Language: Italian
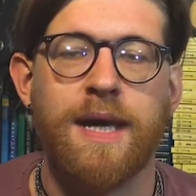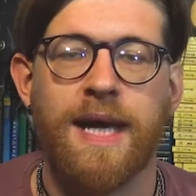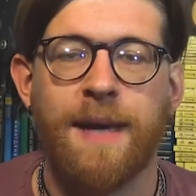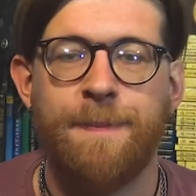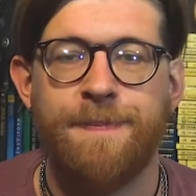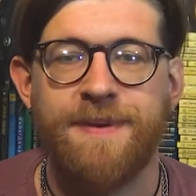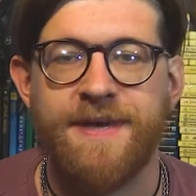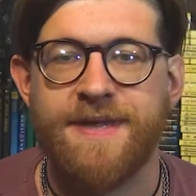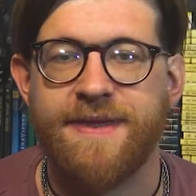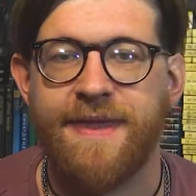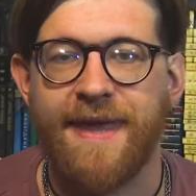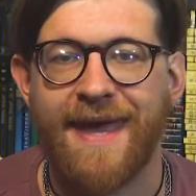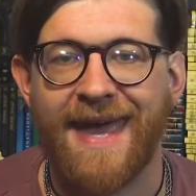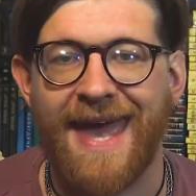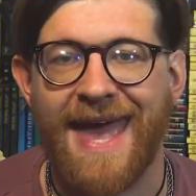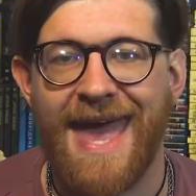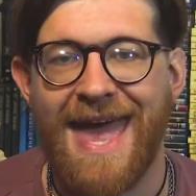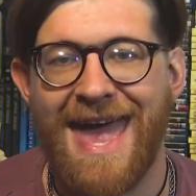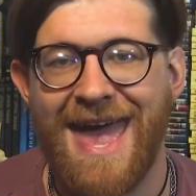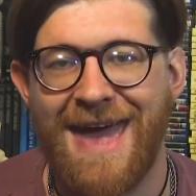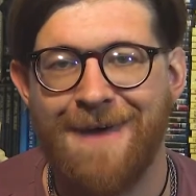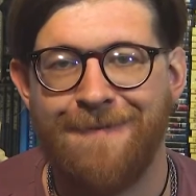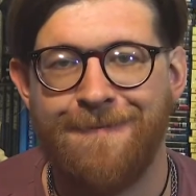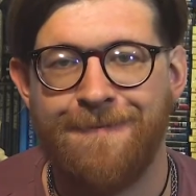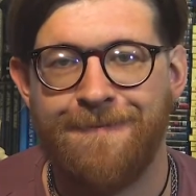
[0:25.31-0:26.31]
Capite
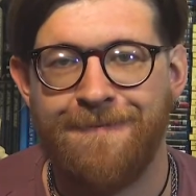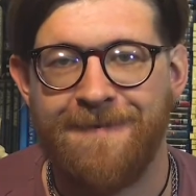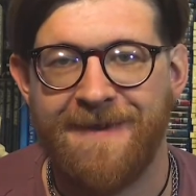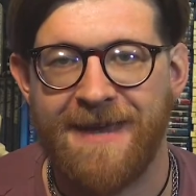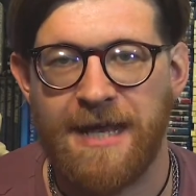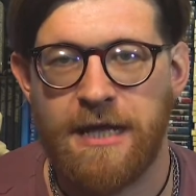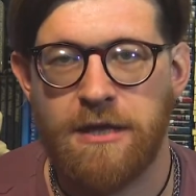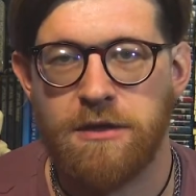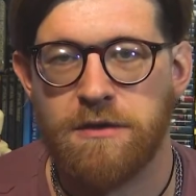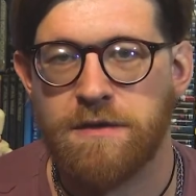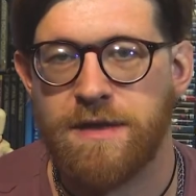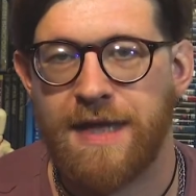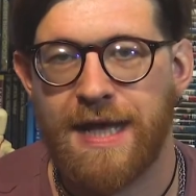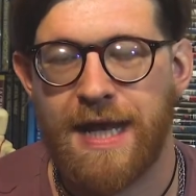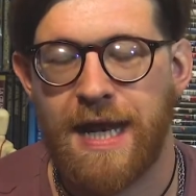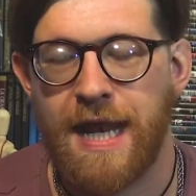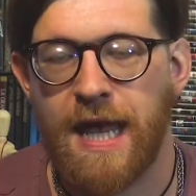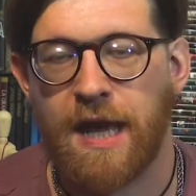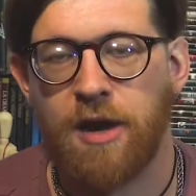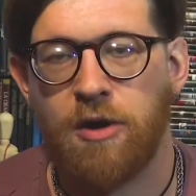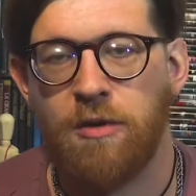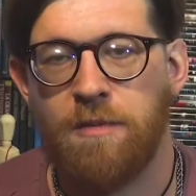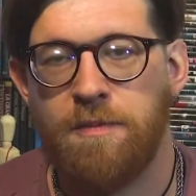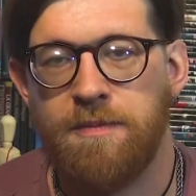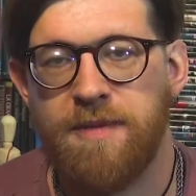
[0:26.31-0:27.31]
che è figlio
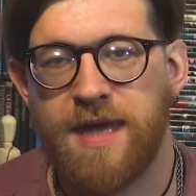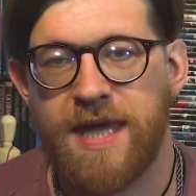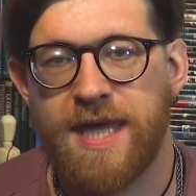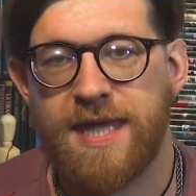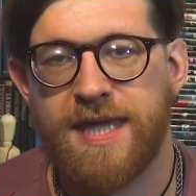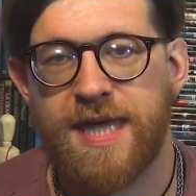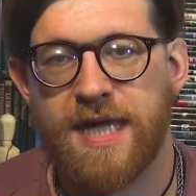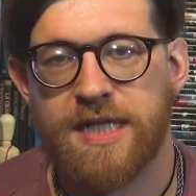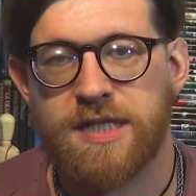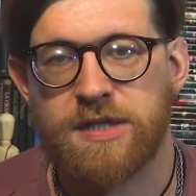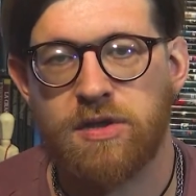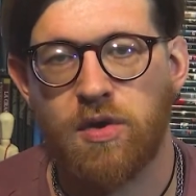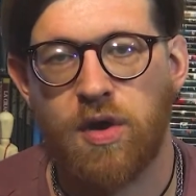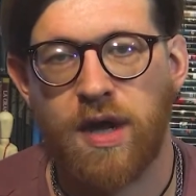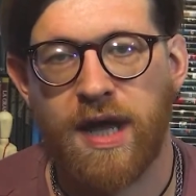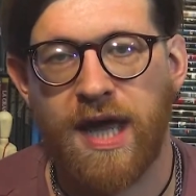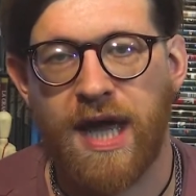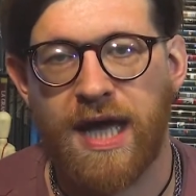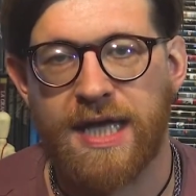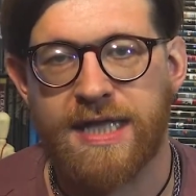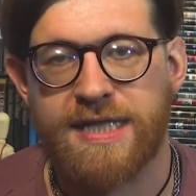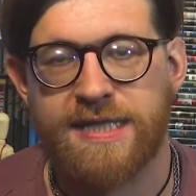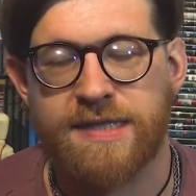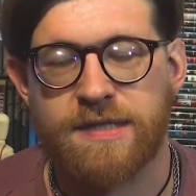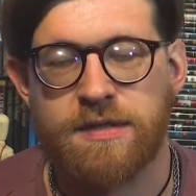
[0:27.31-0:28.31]
della commedia sto
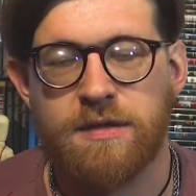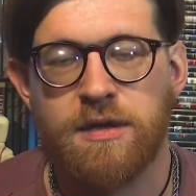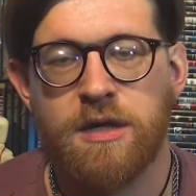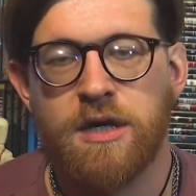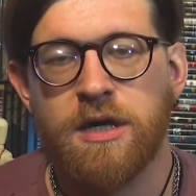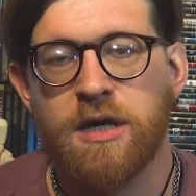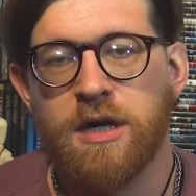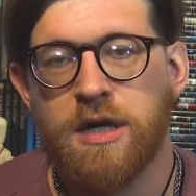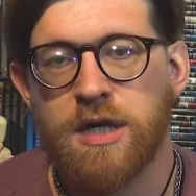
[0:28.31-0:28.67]
ragazzo.